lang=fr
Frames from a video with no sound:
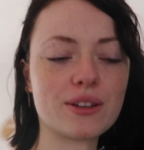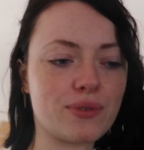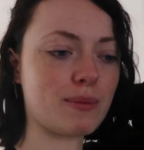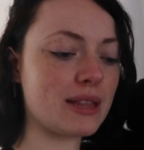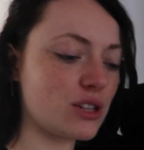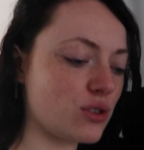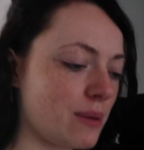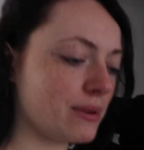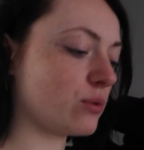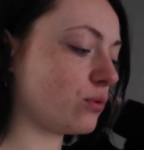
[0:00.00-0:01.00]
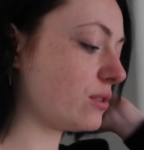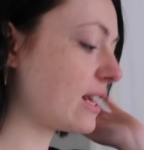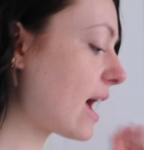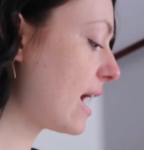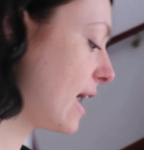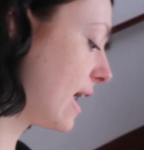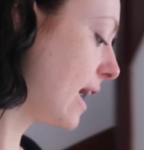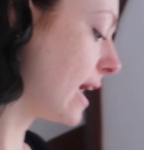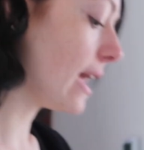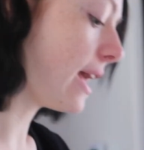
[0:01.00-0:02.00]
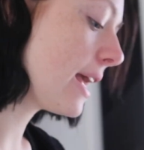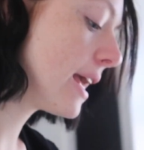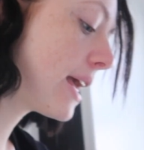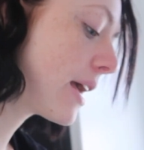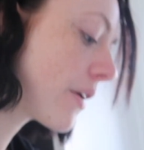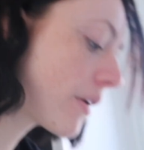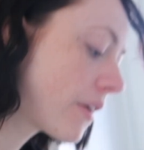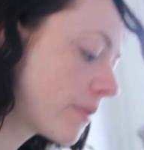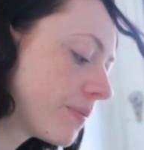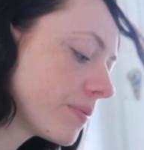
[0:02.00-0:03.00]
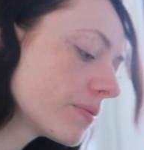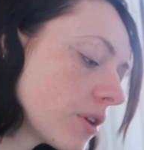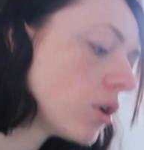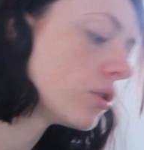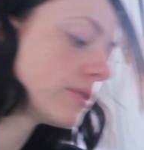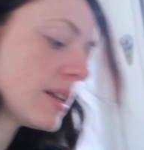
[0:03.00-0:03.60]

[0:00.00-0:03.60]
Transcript: j'ai fait le ménage de la maison, tout ça. Et euh, en